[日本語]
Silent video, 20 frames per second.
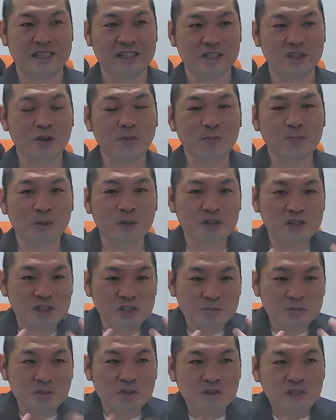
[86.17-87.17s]
よっぽど
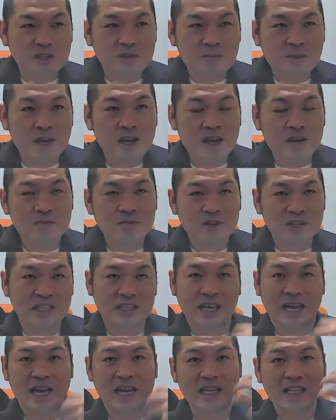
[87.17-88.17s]
自分に目が向い
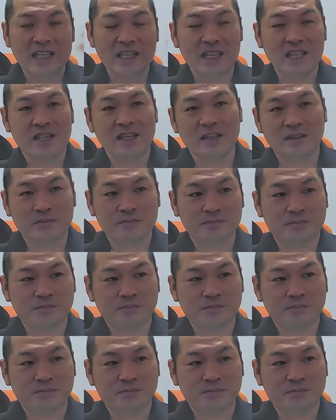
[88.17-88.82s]
て相手に